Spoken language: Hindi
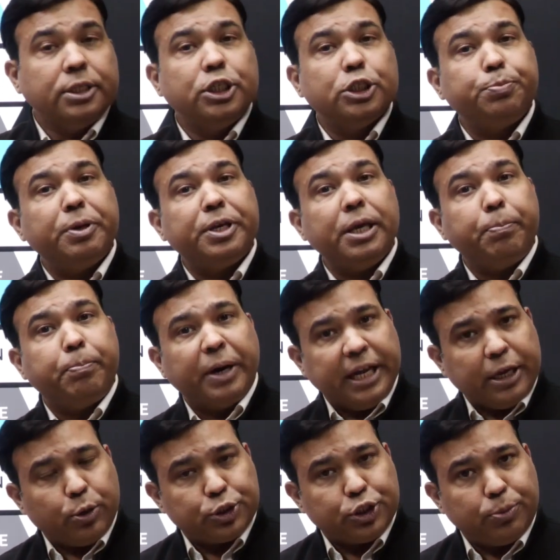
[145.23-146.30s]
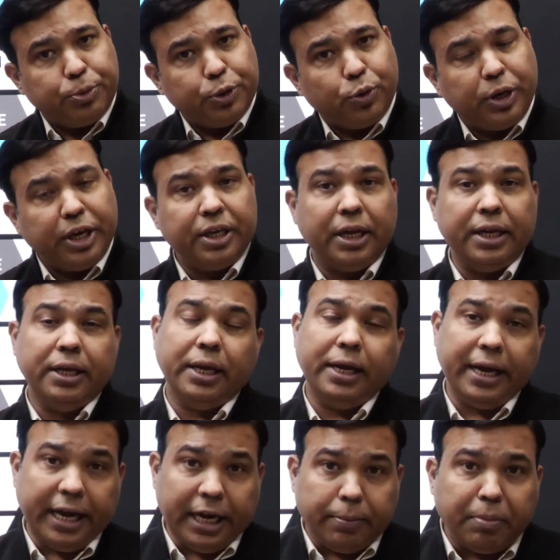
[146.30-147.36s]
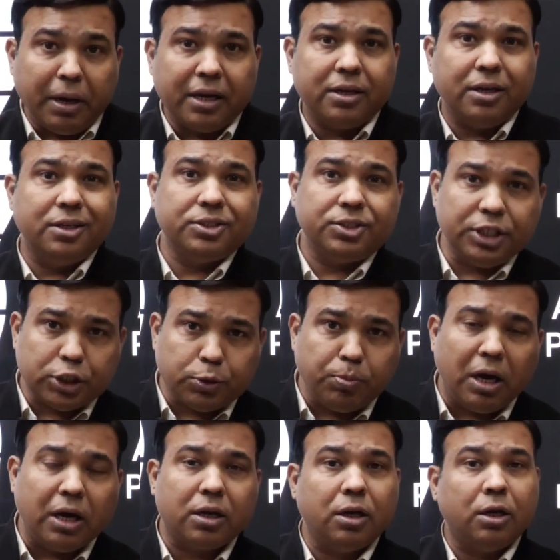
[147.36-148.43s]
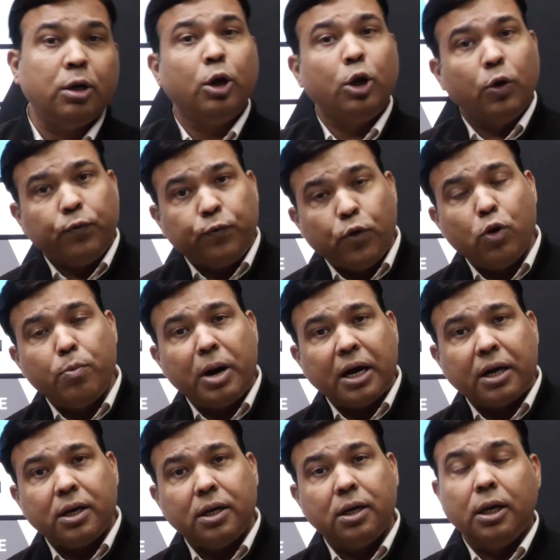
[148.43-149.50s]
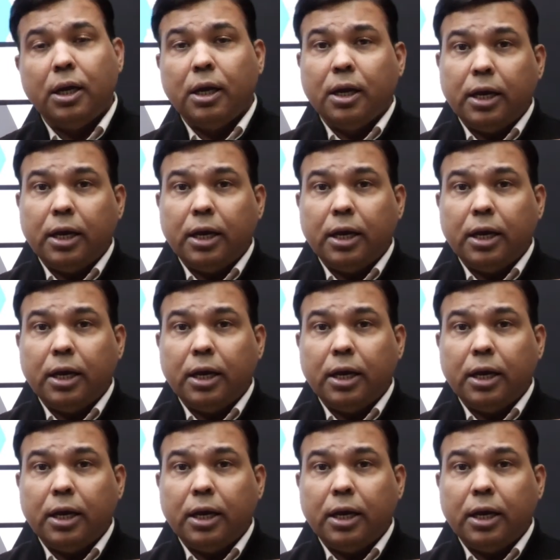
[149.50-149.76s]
जिसमें कि बड़े क्वेश्चन भी होंगे यानी एट मार्कर सिक्स मार्कर फोर मार्कर